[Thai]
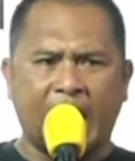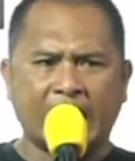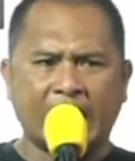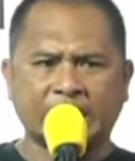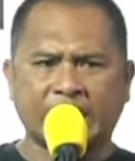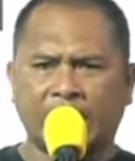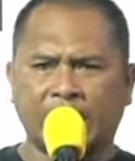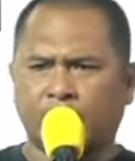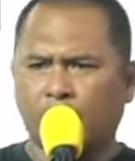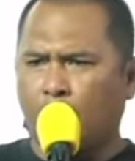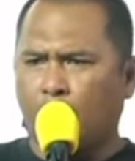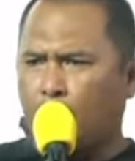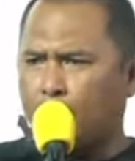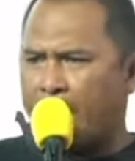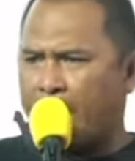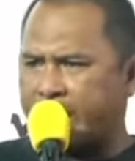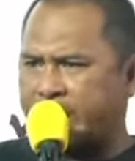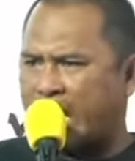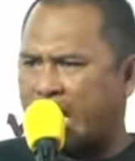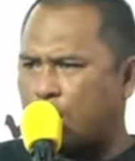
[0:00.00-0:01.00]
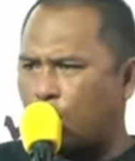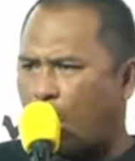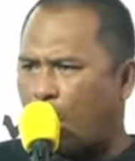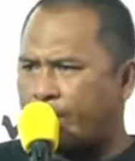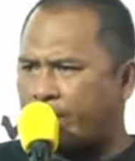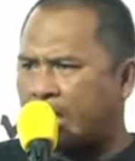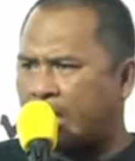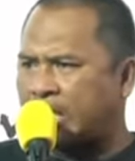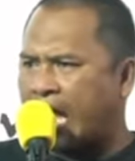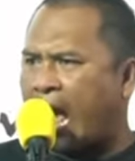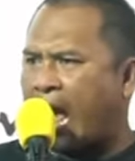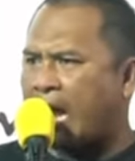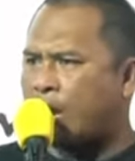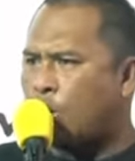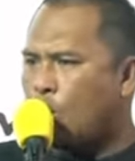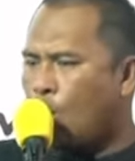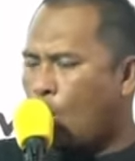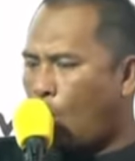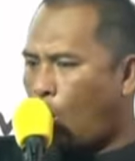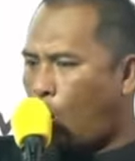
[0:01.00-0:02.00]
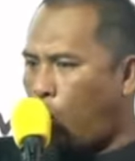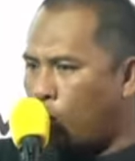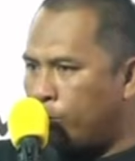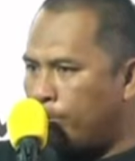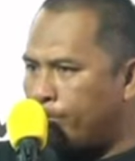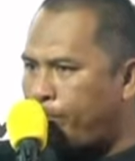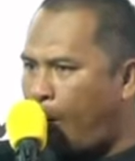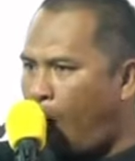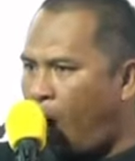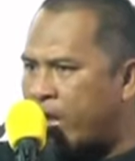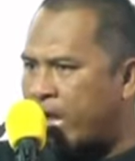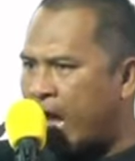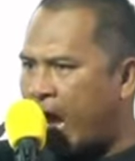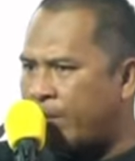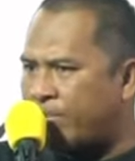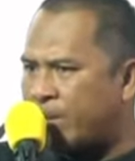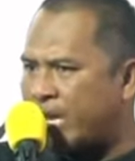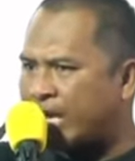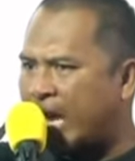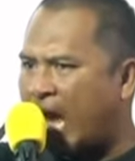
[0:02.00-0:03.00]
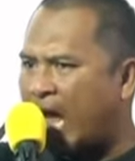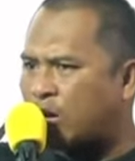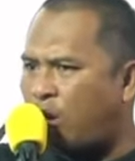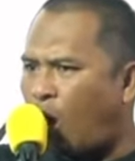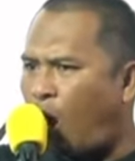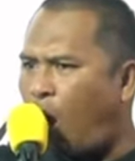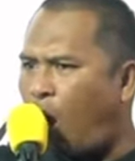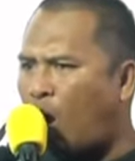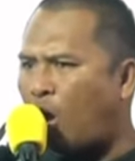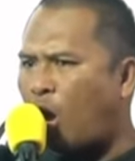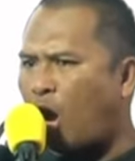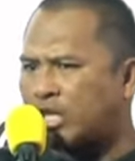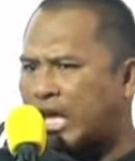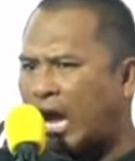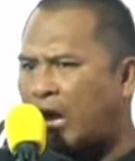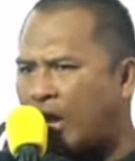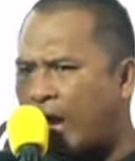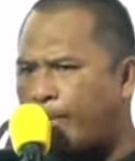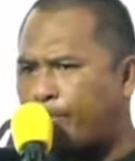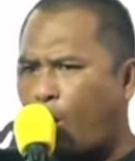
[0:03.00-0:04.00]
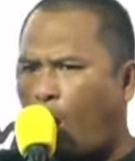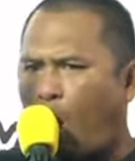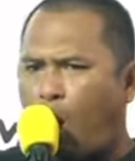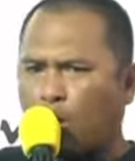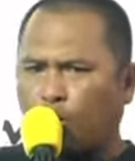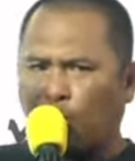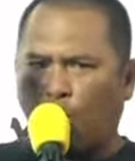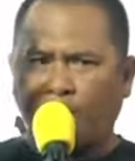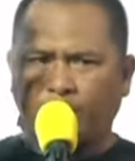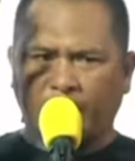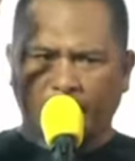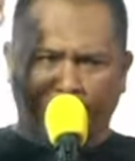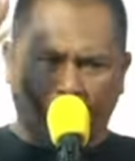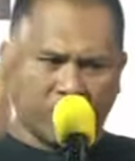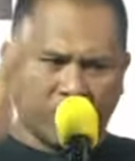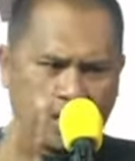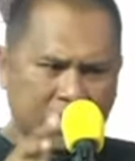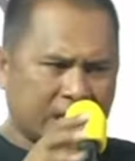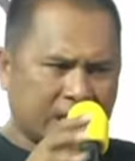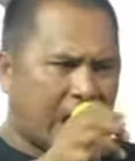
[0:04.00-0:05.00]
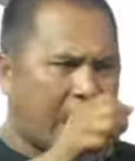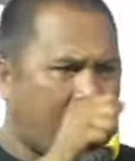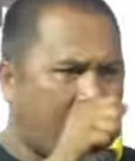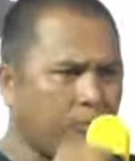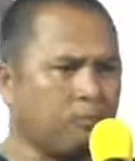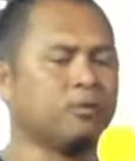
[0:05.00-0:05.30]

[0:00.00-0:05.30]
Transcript: 157 ไม่ใช่ความเห็นต่างคุณปล่อยให้มีการโกงก็เท่ากับโกงร่วมกับคนอื่นเขา